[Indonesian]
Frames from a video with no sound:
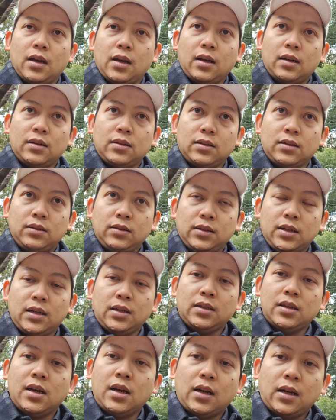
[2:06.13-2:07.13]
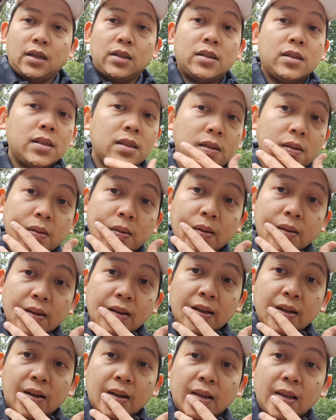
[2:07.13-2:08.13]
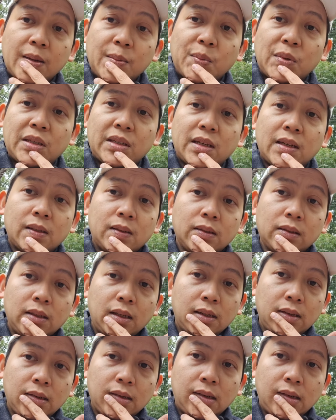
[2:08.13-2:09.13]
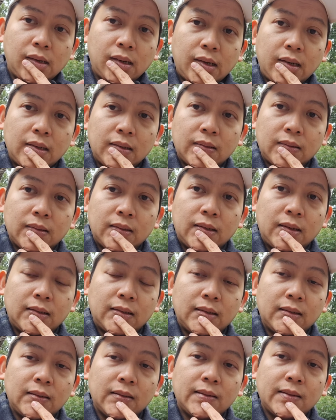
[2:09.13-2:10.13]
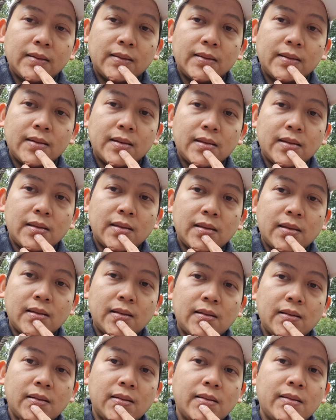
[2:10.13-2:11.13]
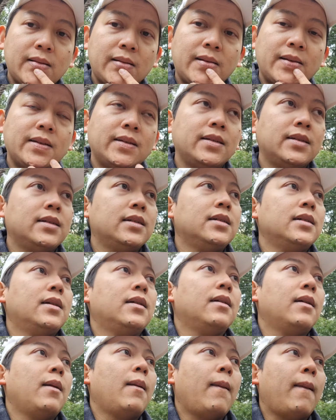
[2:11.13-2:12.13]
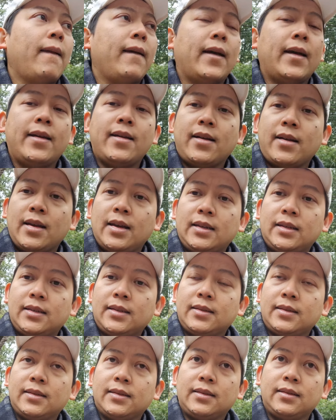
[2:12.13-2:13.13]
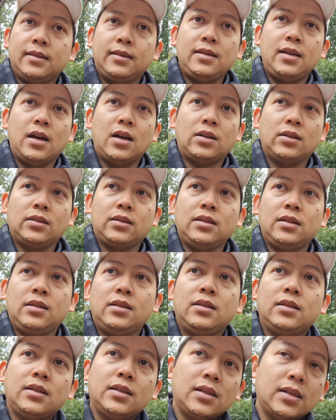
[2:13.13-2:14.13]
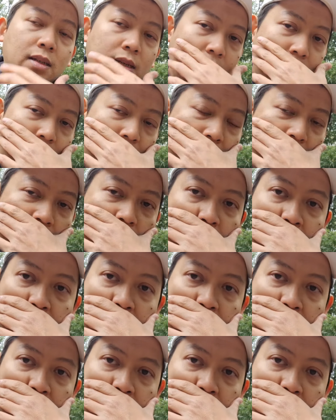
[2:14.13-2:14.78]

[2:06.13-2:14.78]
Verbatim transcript: karena kalau enggak akan kering pecah tuh nih ini kering tuh kelihatan tuh, eh, Enggak nggak enak guys jadi harus di apa